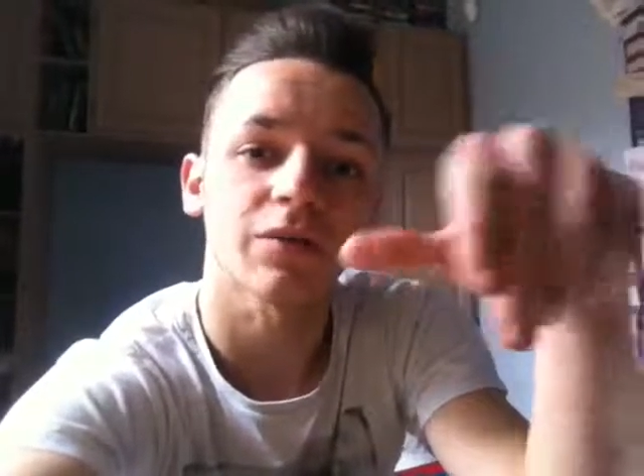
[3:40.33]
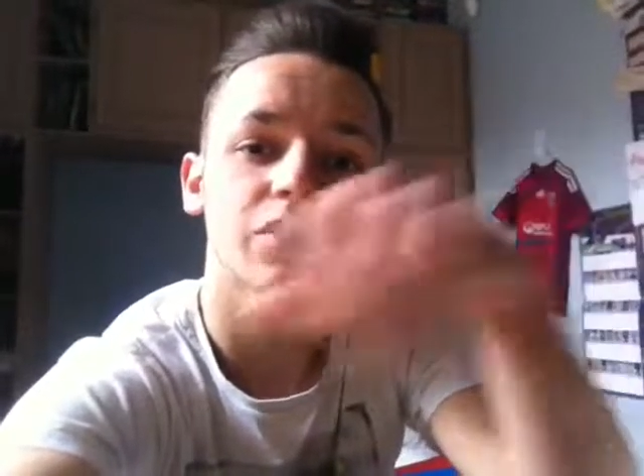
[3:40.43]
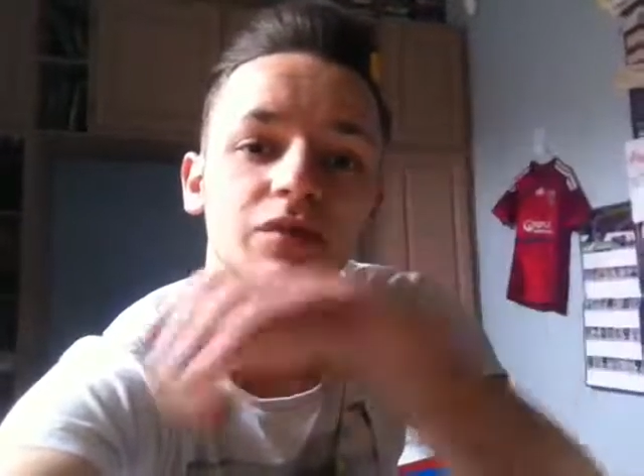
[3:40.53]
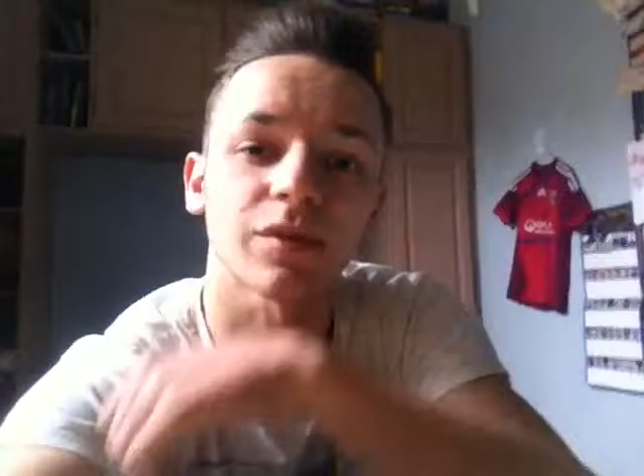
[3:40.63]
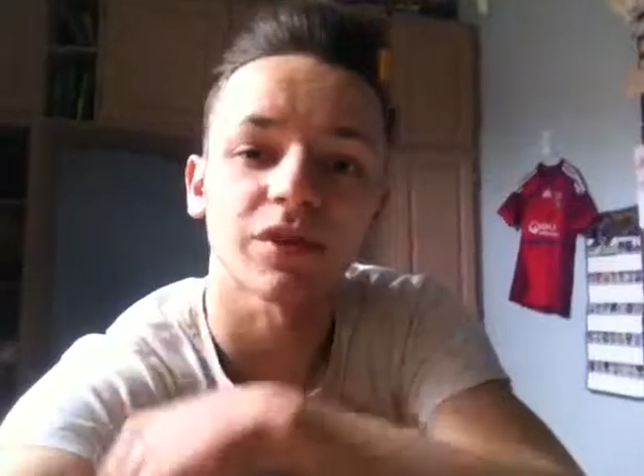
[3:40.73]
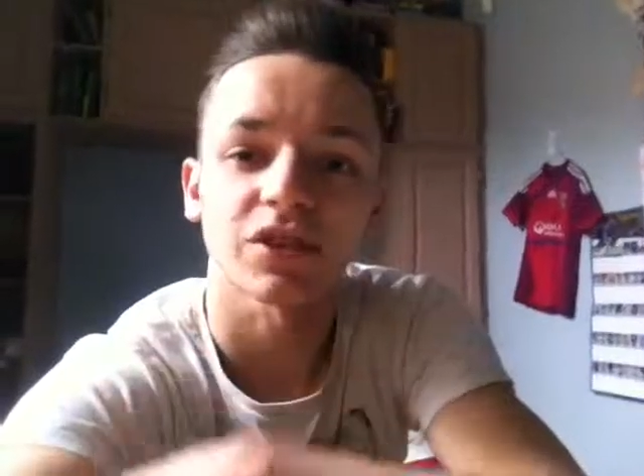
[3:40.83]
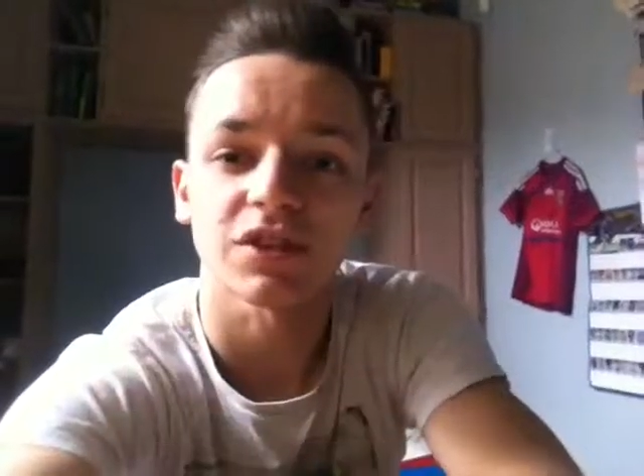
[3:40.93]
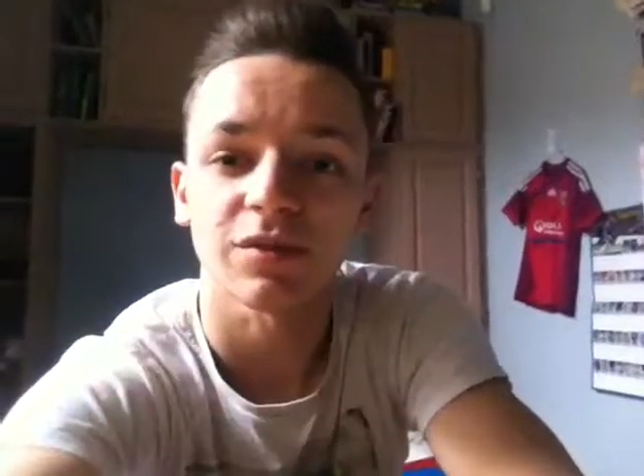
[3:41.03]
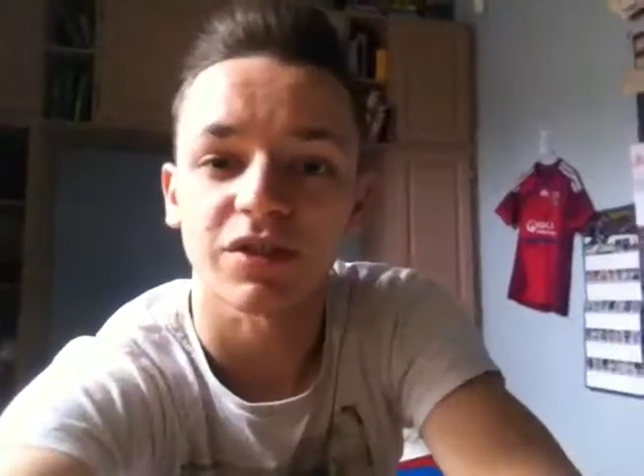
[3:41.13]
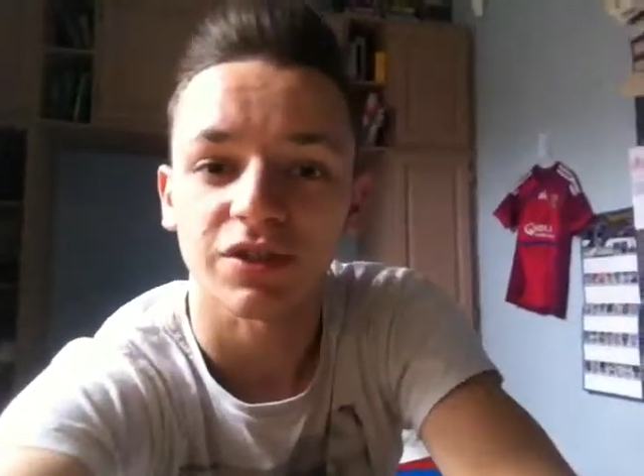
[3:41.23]
abonnez-vous à ma chaîne
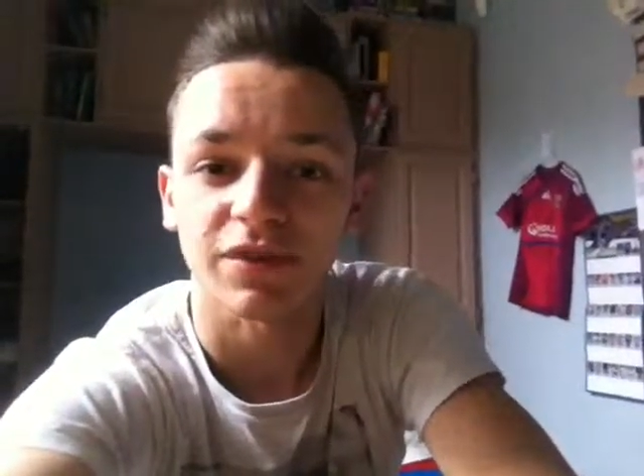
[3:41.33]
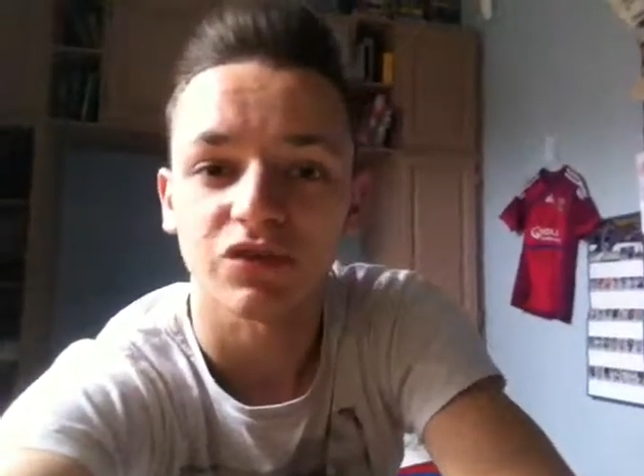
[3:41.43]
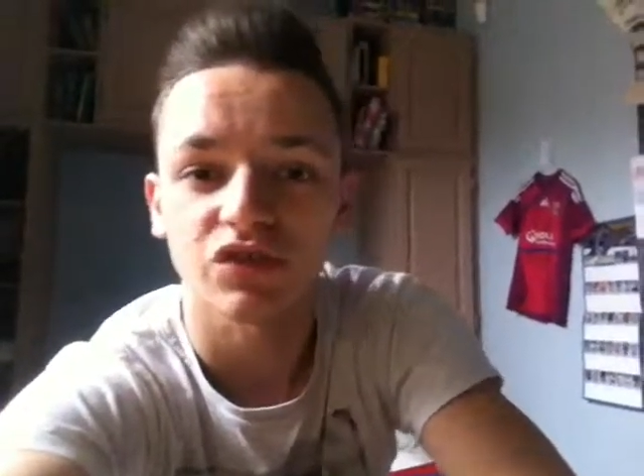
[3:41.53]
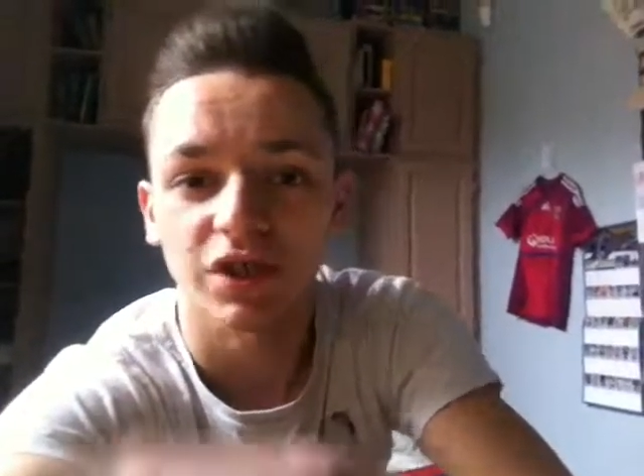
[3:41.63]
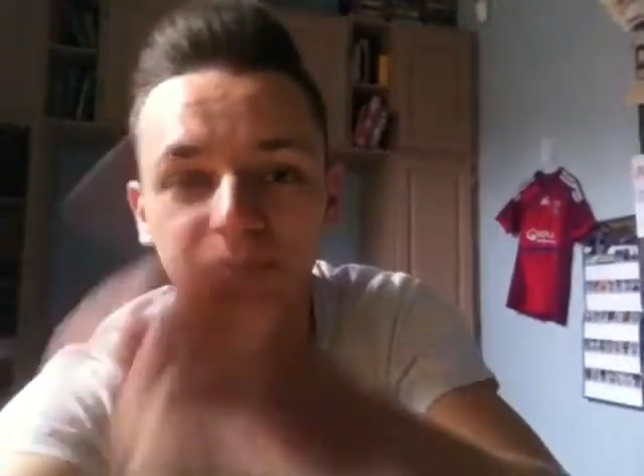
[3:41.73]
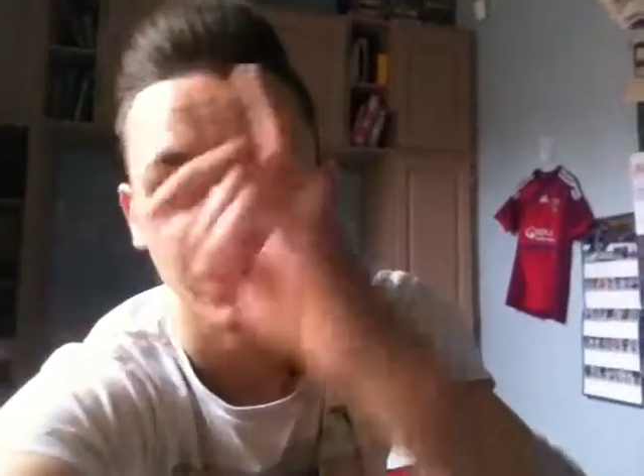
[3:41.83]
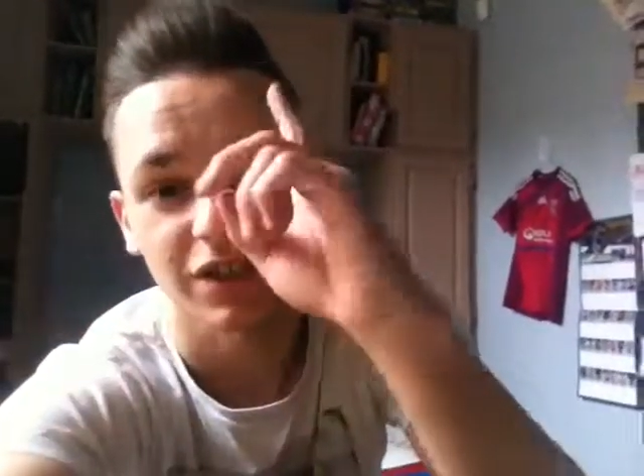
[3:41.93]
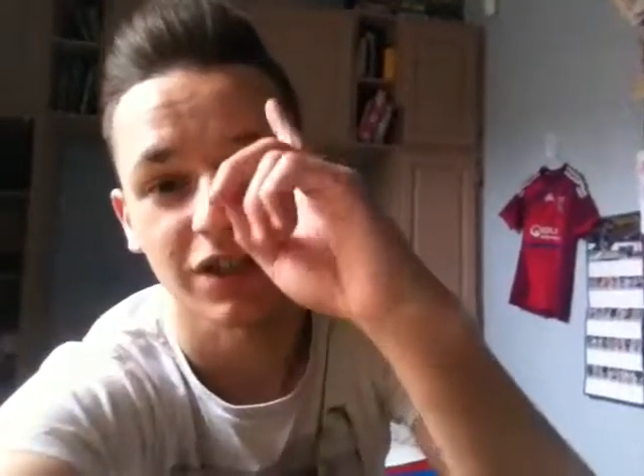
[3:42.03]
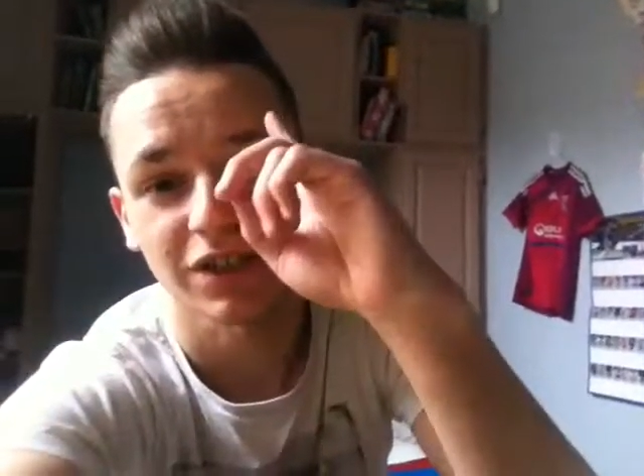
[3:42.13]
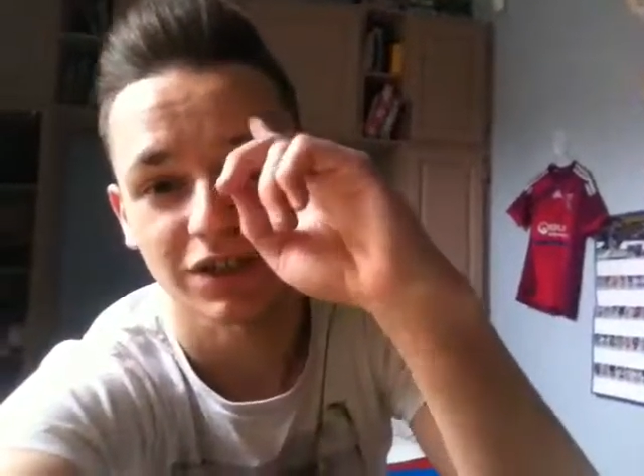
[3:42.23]
si ce n'est pas déjà fait. Je vous dis à la
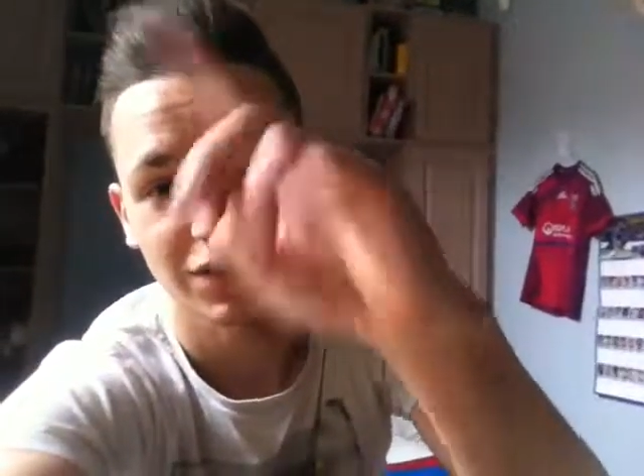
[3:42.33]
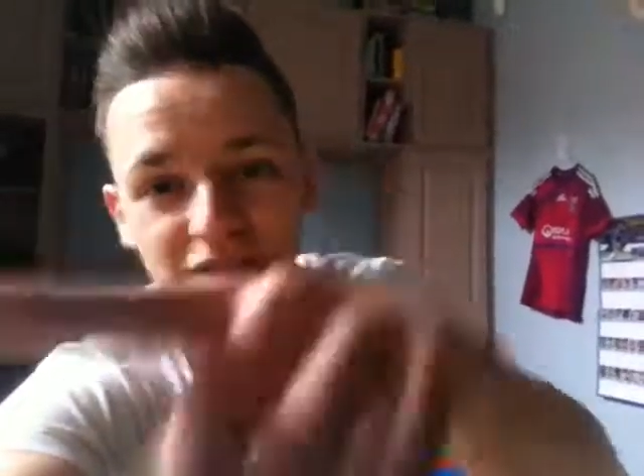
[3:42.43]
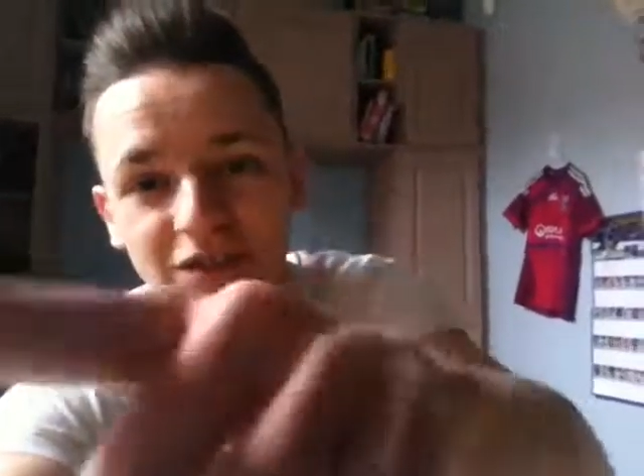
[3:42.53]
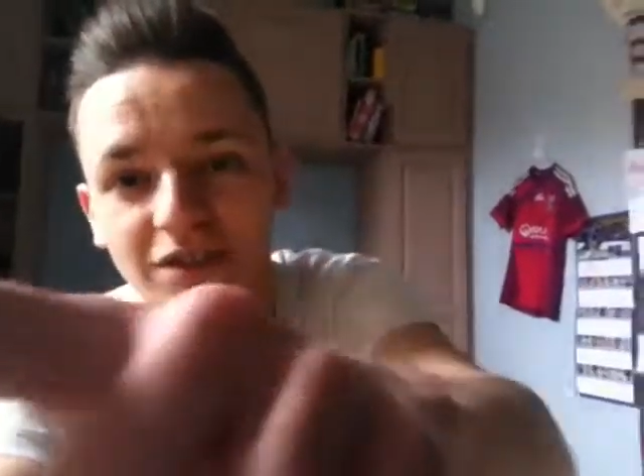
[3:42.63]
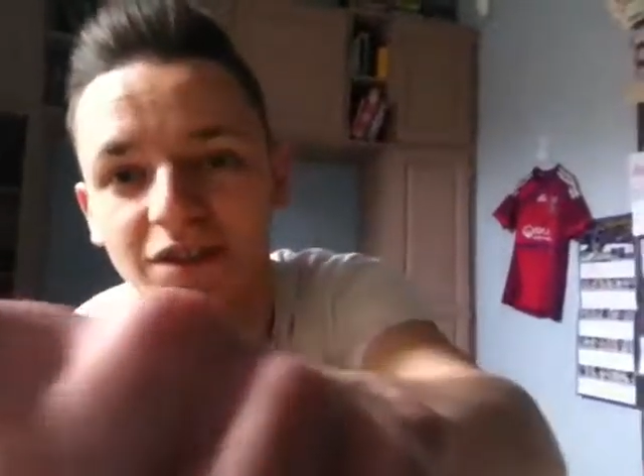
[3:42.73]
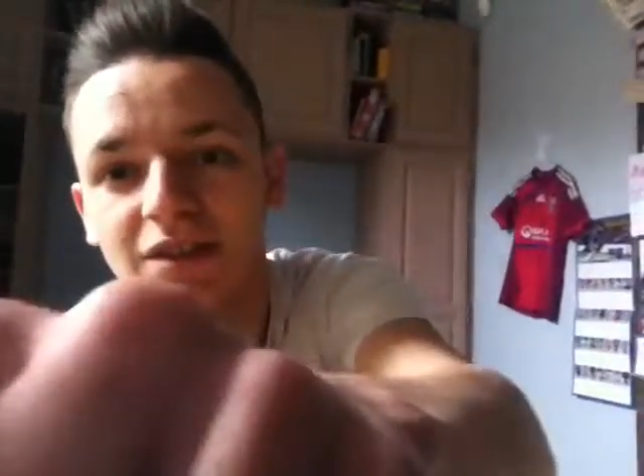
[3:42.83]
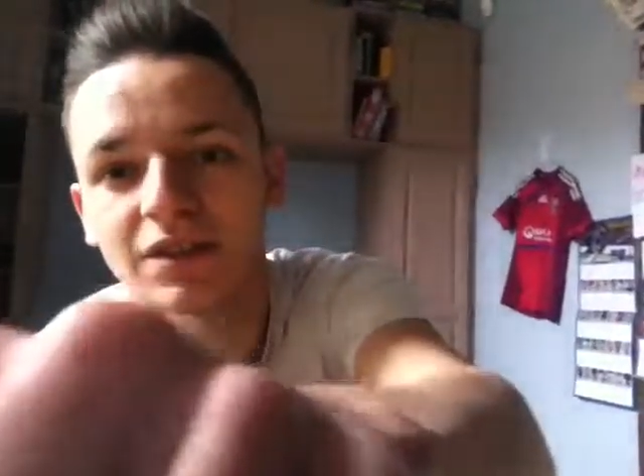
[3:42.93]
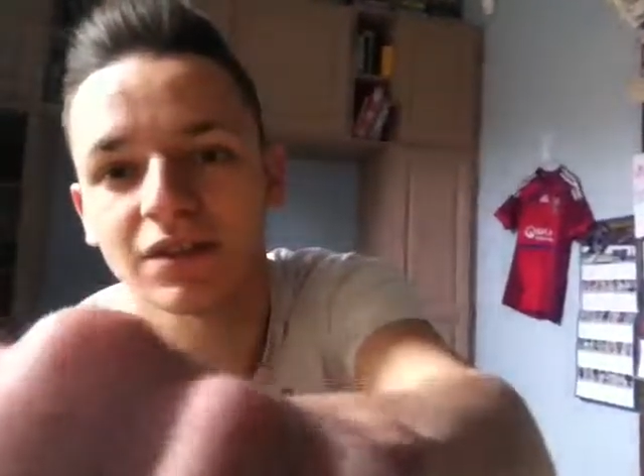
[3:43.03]
prochaine. Allez,